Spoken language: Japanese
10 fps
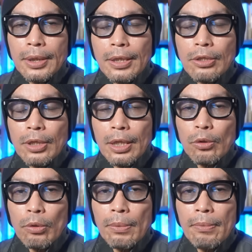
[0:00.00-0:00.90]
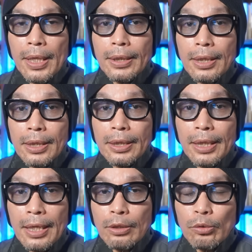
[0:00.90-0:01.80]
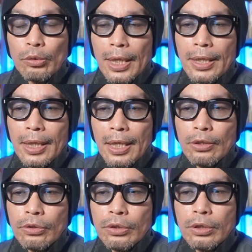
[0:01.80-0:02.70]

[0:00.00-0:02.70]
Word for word: なんですかね、このまま下手に誰と誰がくっ